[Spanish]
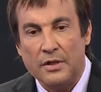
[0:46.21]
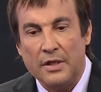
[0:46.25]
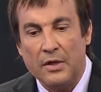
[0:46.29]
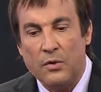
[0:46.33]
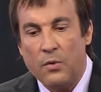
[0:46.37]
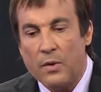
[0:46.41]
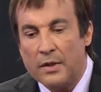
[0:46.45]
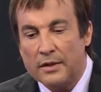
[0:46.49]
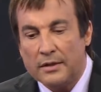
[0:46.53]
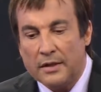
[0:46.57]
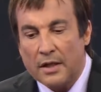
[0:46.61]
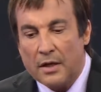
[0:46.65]
Y
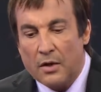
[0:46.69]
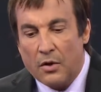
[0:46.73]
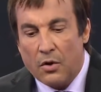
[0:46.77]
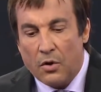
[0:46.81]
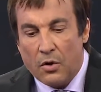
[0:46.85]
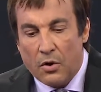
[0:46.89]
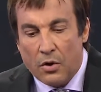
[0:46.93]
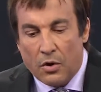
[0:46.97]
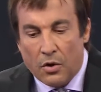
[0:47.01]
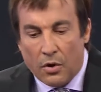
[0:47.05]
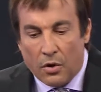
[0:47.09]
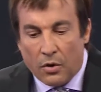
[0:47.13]

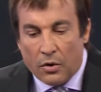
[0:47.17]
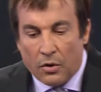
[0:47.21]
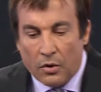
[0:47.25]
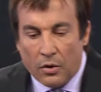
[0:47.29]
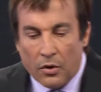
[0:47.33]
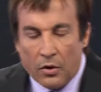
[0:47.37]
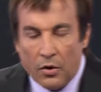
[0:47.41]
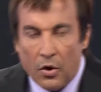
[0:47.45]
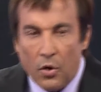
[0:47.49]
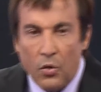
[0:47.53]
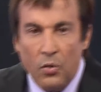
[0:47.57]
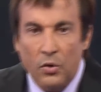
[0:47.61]
cuéntenos lo,
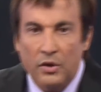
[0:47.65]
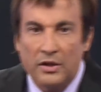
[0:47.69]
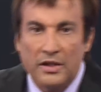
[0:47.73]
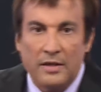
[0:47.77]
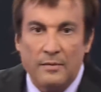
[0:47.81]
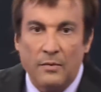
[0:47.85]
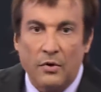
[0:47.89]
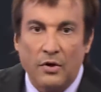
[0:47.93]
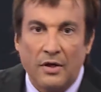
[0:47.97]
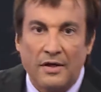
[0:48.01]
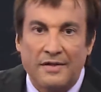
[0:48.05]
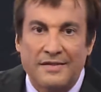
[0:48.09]

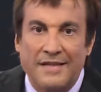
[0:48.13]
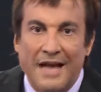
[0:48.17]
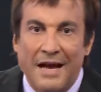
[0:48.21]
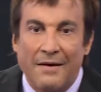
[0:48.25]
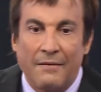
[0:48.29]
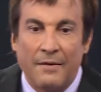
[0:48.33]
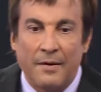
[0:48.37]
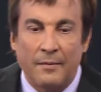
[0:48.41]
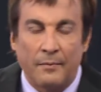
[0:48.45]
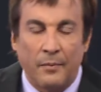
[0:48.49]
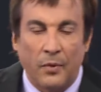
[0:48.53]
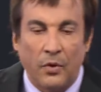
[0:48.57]
último que
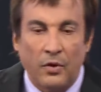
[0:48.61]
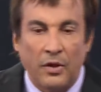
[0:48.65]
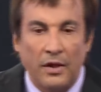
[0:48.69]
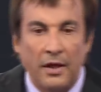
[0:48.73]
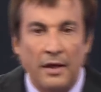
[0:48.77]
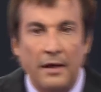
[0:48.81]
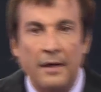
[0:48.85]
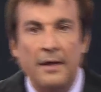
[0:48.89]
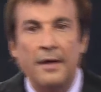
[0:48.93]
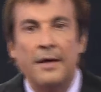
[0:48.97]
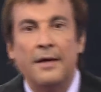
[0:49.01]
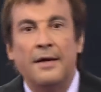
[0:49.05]
sabe,
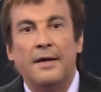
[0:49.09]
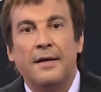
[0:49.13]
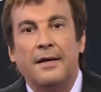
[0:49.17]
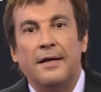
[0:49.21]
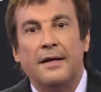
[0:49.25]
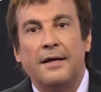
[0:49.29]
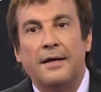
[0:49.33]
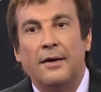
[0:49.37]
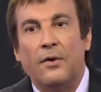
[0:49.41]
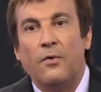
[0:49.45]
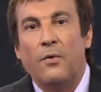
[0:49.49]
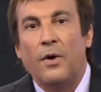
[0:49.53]
porque
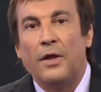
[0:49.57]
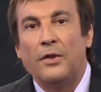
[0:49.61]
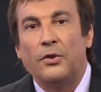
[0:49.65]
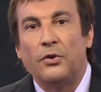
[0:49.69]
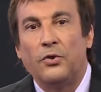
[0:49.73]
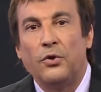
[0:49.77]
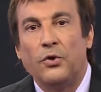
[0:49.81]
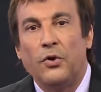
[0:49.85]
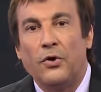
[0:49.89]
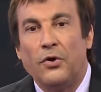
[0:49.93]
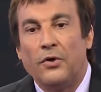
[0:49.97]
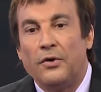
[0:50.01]
eh,
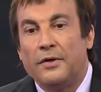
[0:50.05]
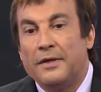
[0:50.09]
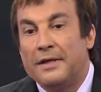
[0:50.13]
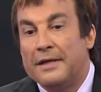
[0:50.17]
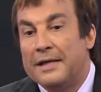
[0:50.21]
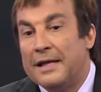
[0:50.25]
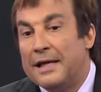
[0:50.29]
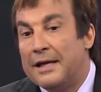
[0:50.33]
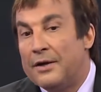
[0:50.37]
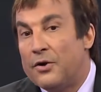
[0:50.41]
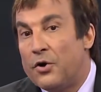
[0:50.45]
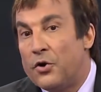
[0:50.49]
cuando,
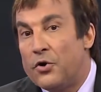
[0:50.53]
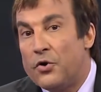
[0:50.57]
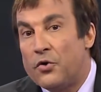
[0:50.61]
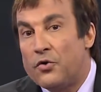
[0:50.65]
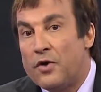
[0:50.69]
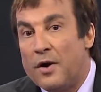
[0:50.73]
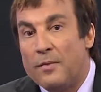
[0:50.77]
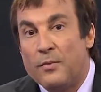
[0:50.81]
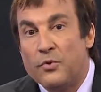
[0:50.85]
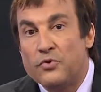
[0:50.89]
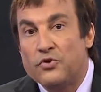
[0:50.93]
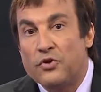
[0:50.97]
y,
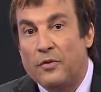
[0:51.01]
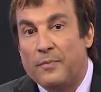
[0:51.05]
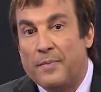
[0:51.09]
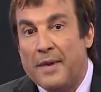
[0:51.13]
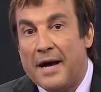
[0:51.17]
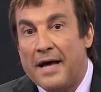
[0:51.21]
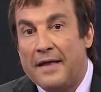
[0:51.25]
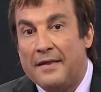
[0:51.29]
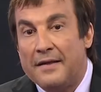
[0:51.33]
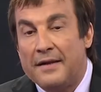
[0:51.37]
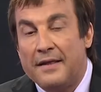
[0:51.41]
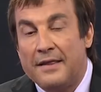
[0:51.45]
conozco a muchos
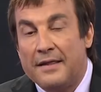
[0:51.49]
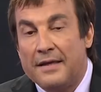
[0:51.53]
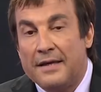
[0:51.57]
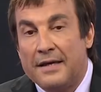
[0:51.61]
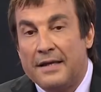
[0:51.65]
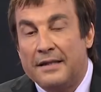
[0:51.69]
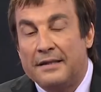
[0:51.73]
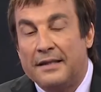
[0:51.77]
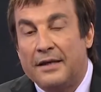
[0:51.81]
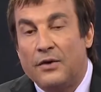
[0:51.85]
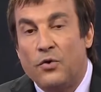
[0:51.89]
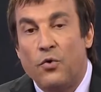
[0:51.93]
padres
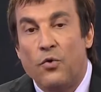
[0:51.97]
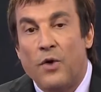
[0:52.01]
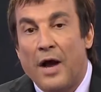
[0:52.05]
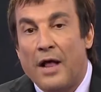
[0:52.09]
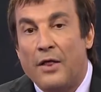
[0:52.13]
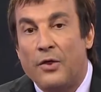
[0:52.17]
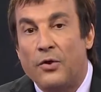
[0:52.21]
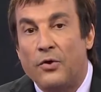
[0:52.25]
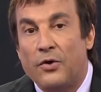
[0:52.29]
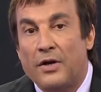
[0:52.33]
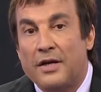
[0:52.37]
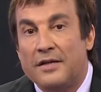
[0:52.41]
de,
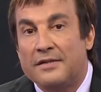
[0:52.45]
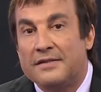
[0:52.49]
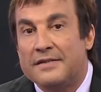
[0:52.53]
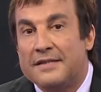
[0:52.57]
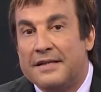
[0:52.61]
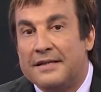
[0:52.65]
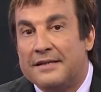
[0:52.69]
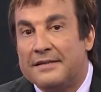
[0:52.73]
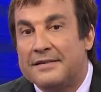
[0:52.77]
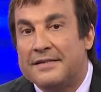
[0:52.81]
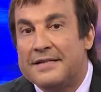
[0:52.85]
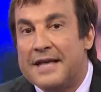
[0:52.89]
jugadores,
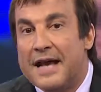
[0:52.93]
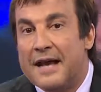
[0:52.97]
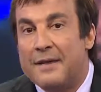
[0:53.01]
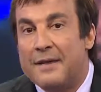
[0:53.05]
eh, se